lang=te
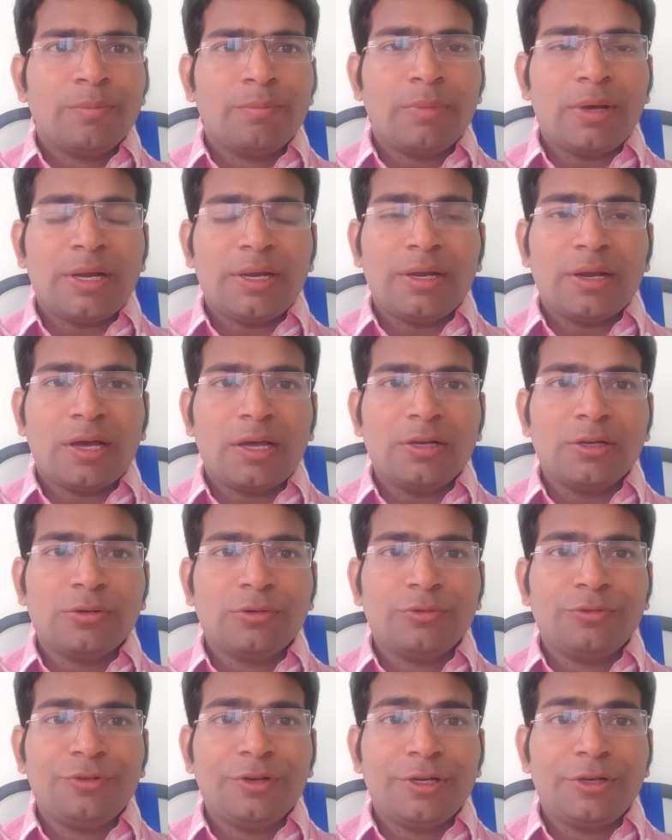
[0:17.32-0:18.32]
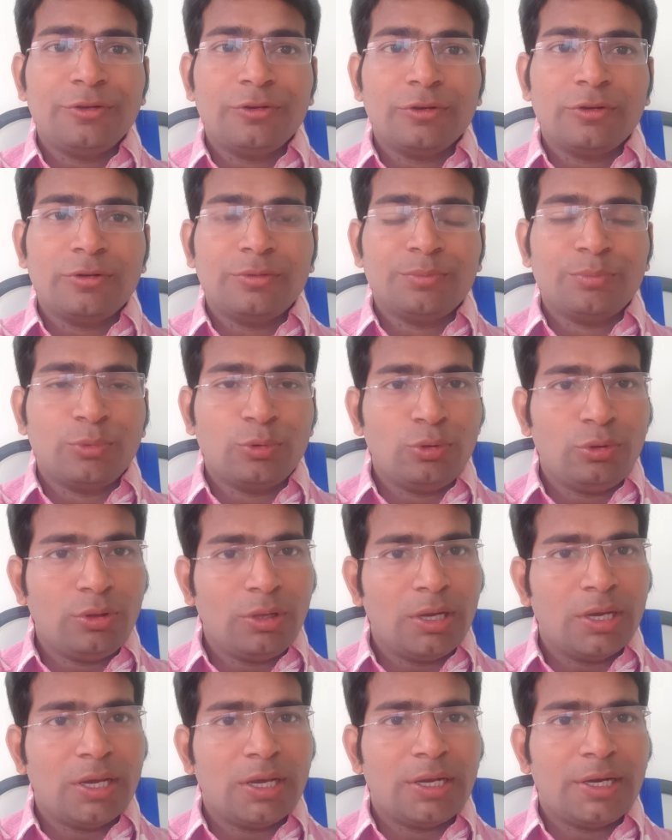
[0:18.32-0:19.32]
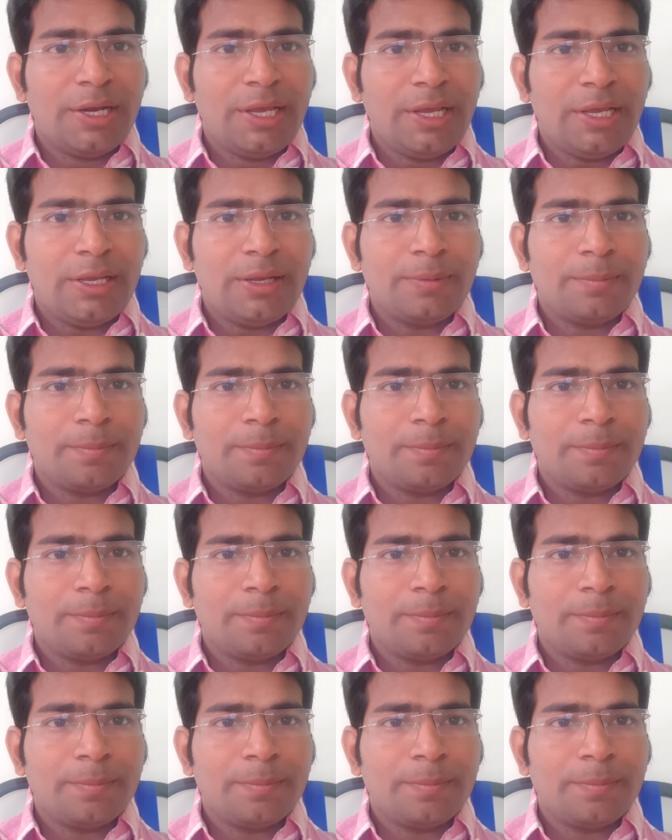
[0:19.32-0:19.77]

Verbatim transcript: మరి నాలుగు వీడియోలు ముందుగానే